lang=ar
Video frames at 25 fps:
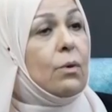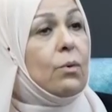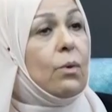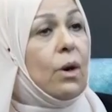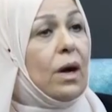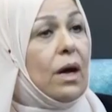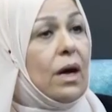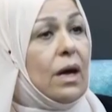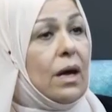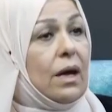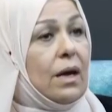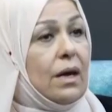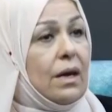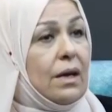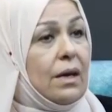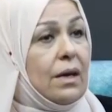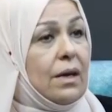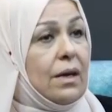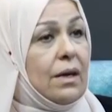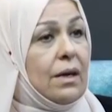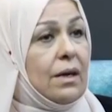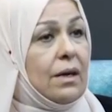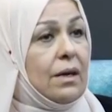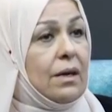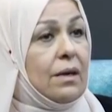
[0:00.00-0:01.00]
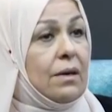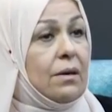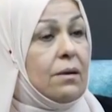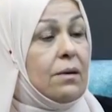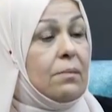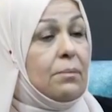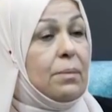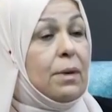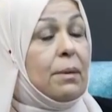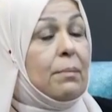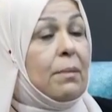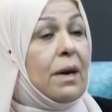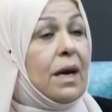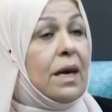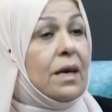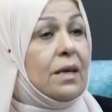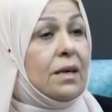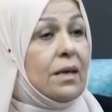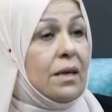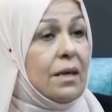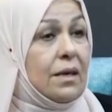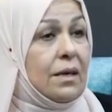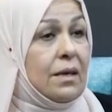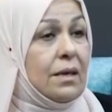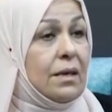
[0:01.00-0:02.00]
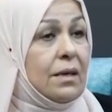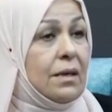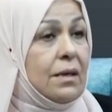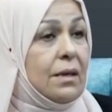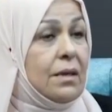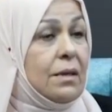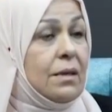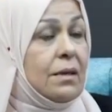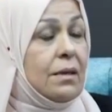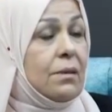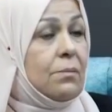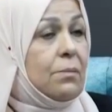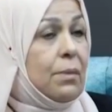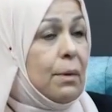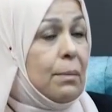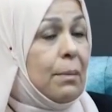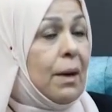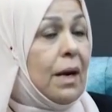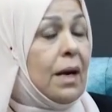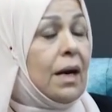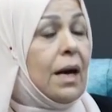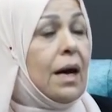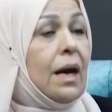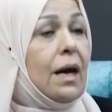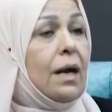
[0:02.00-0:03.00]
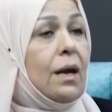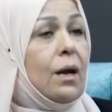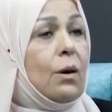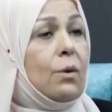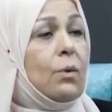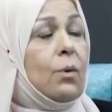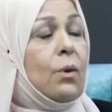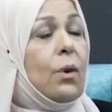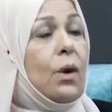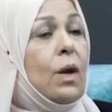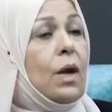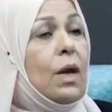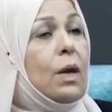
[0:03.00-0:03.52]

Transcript: وبما آه، آه، بما قالوا